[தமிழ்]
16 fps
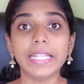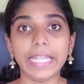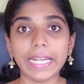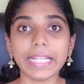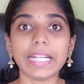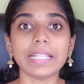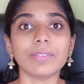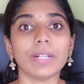
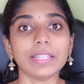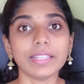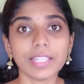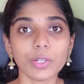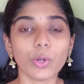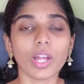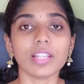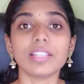எனக்கு அது
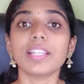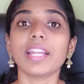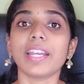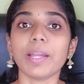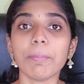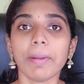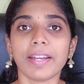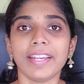வந்துடக்கூடாதுன்னு
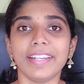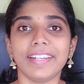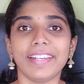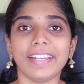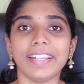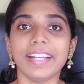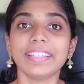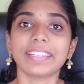நான் என்ன
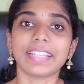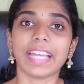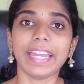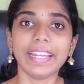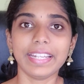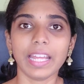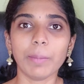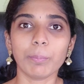பண்ணிட்டேன்னா
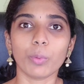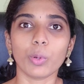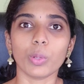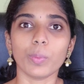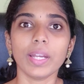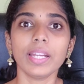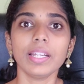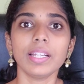நைட் டைம்
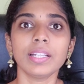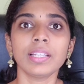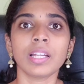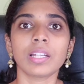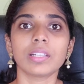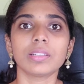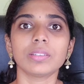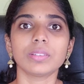போடுவேன் இல்லை
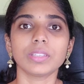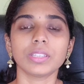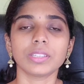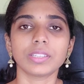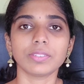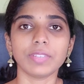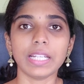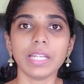நான்
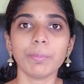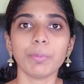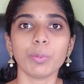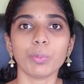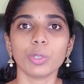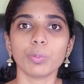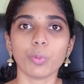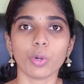வெளியே
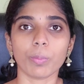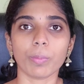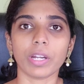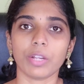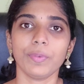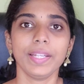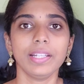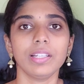போகும்போது போட
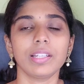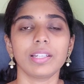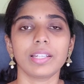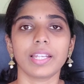மாட்டேன் வீட்டில்